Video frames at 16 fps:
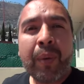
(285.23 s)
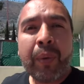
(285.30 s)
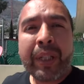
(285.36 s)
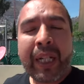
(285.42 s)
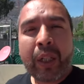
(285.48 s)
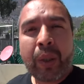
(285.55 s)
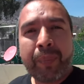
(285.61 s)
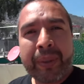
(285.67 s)
y
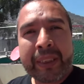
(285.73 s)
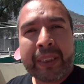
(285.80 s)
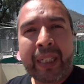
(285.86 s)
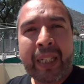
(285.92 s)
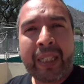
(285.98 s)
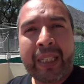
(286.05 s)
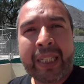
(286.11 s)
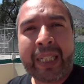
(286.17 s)
voy a
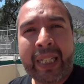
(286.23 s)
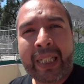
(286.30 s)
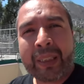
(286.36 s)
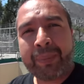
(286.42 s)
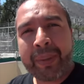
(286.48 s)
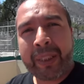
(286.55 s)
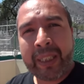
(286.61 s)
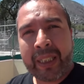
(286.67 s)
comenzar a lijar
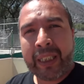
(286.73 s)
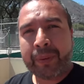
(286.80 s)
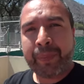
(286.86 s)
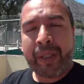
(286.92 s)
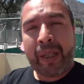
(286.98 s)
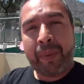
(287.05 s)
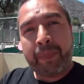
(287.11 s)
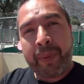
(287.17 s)
las maderas
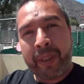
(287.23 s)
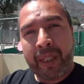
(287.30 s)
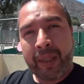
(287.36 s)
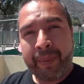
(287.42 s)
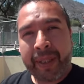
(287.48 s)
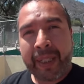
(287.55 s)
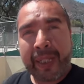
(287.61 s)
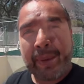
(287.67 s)
para poner
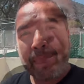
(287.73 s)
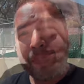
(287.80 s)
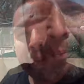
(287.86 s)
la barra.